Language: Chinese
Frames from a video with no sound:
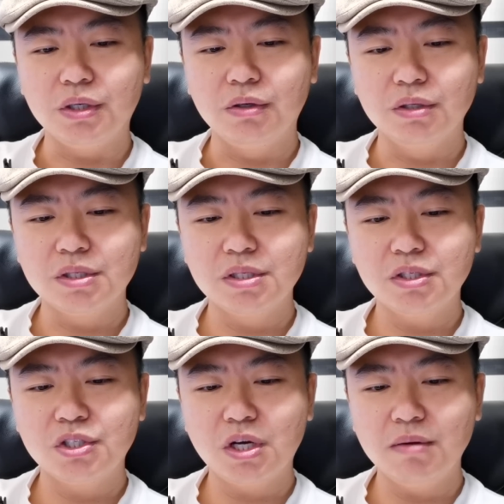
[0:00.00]
俄罗斯
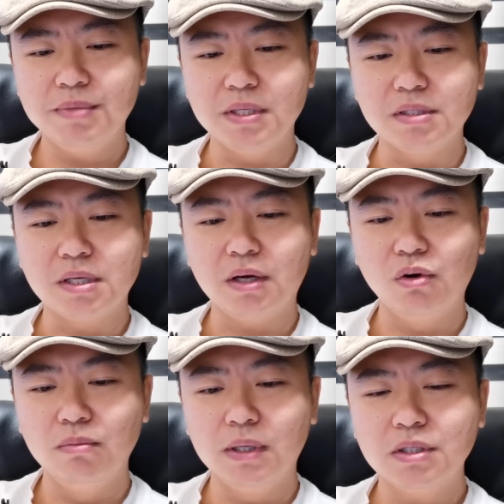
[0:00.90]
商品在
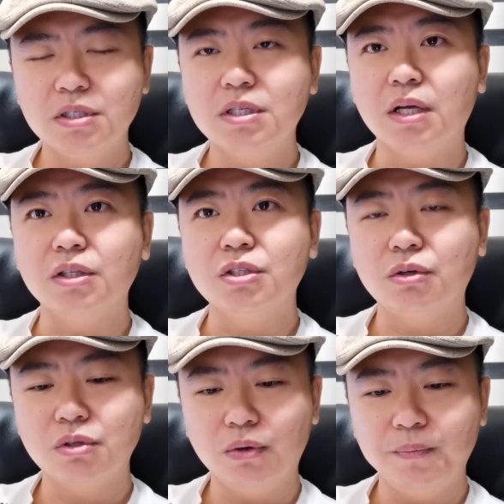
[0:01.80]
欧盟市场的销
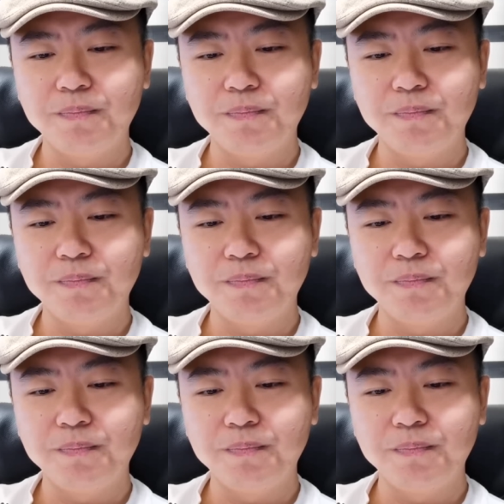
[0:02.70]
售，